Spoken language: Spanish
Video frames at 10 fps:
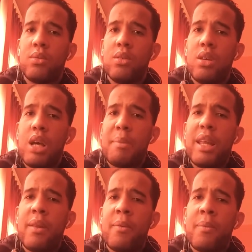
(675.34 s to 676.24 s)

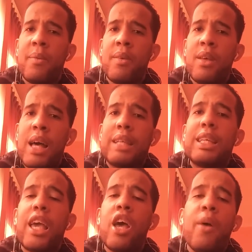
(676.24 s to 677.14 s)
Amén. Así
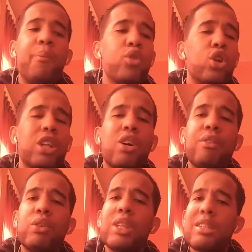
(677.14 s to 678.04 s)
que no te
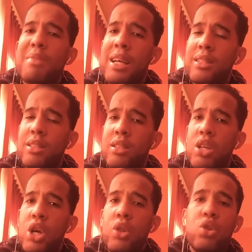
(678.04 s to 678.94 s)
confundas más.
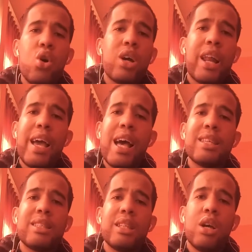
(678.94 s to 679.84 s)
No
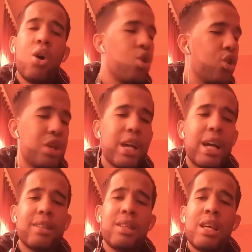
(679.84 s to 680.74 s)
creas o no
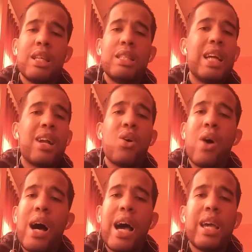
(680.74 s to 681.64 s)
digas, ya
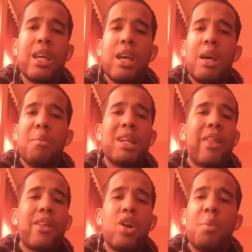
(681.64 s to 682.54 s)
no hay
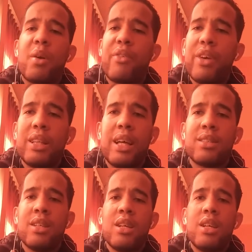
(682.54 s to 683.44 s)
verdaderos
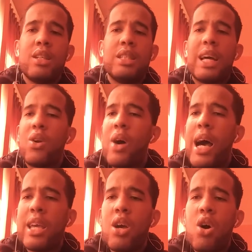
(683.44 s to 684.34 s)
profetas. Ya no
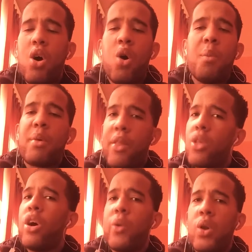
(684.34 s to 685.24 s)
hay hombre de
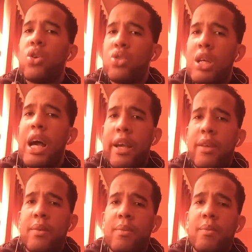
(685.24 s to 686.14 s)
Dios genuino. Sí hay.
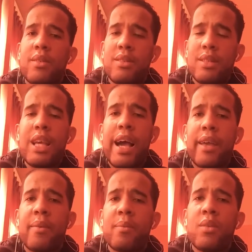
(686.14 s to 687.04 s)
Sí hay.
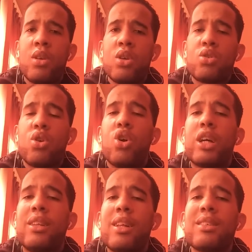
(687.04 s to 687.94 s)
Solo que
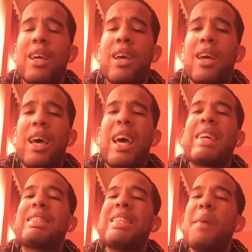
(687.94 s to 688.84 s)
tienes que
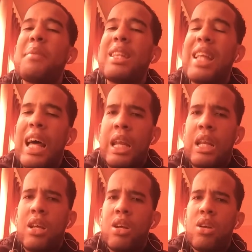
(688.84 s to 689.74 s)
examinar
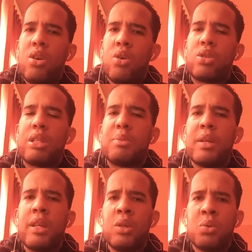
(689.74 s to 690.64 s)
los
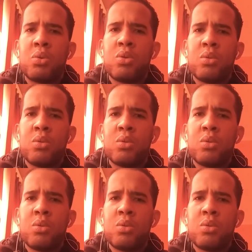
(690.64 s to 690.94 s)
espíritus.